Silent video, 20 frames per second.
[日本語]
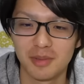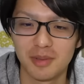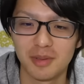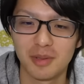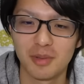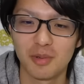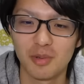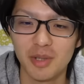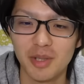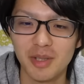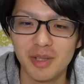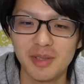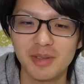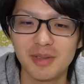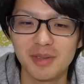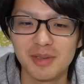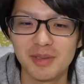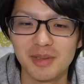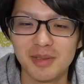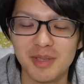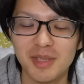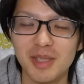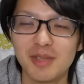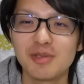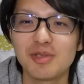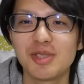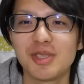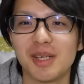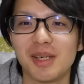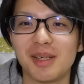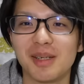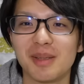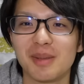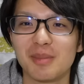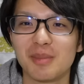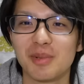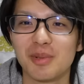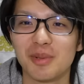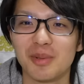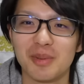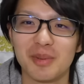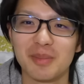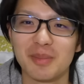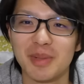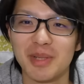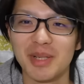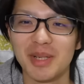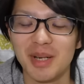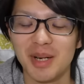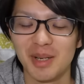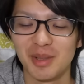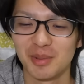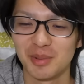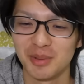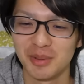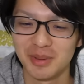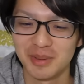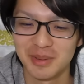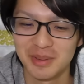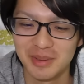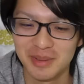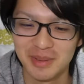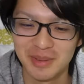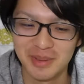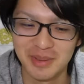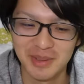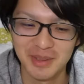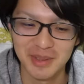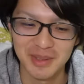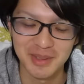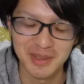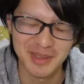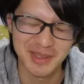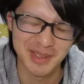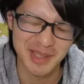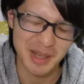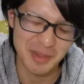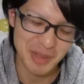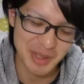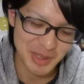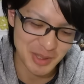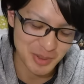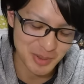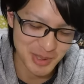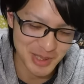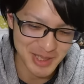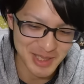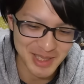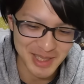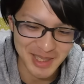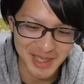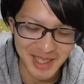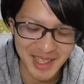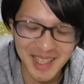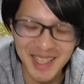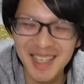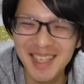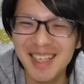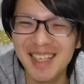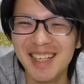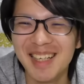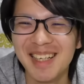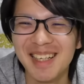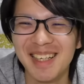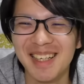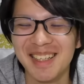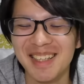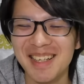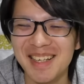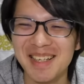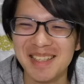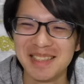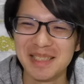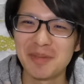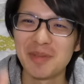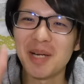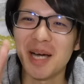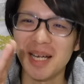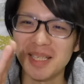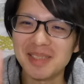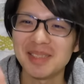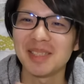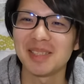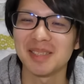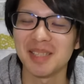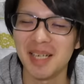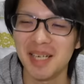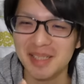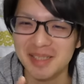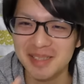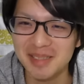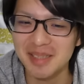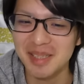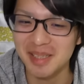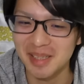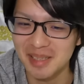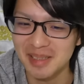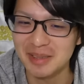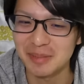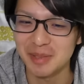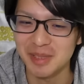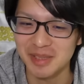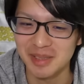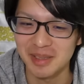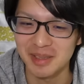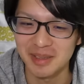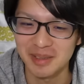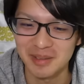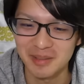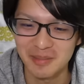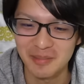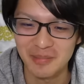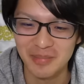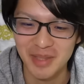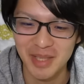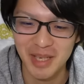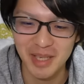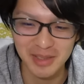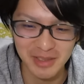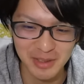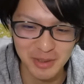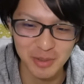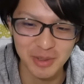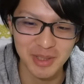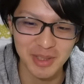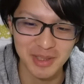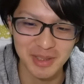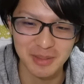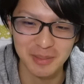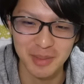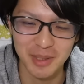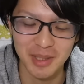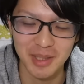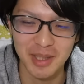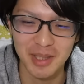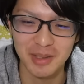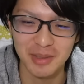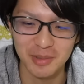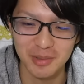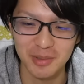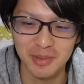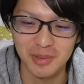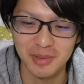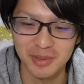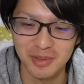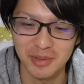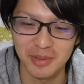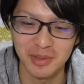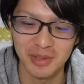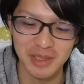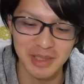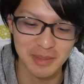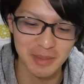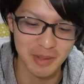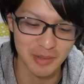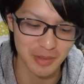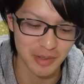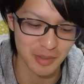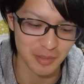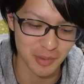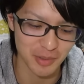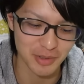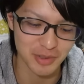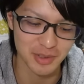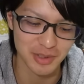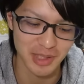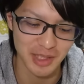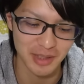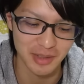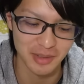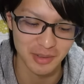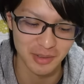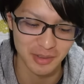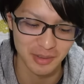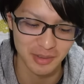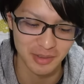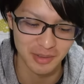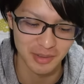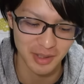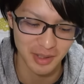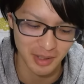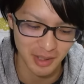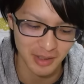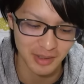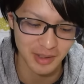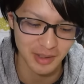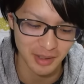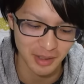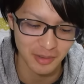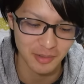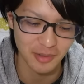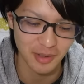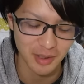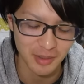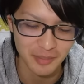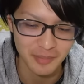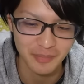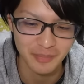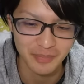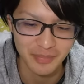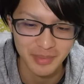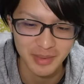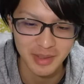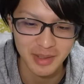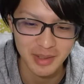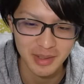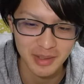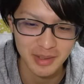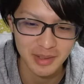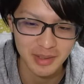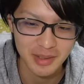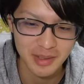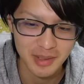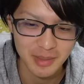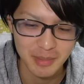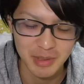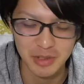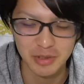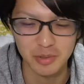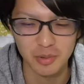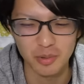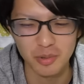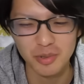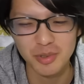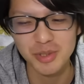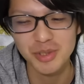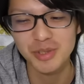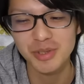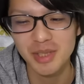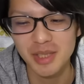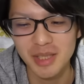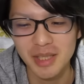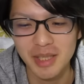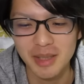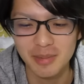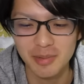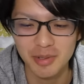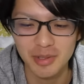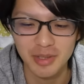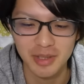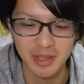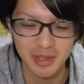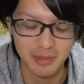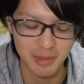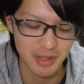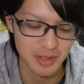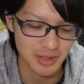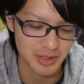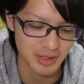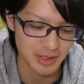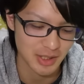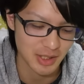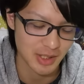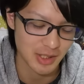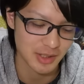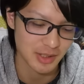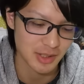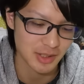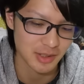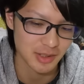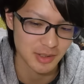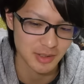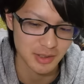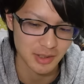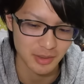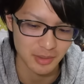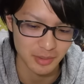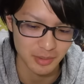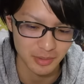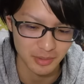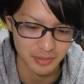いや、俺、いけるじゃん。もう、ベリーハード。やべえ、超嬉しい。ちなみに初です。初で勝ちました。初勝利です。ベリーハードの、その、一番上のボス戦で勝てたのは。まあちょっと報酬がね、ヘボいんで、マルチでやりたいんですけど。